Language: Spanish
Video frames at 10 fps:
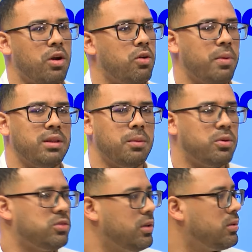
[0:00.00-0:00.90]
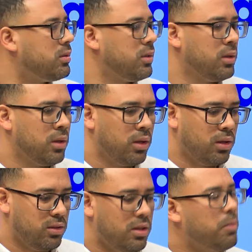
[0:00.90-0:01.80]
el 90%
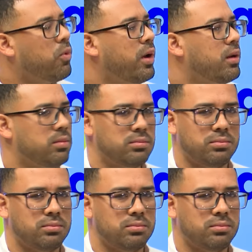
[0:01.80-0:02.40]
de mujer.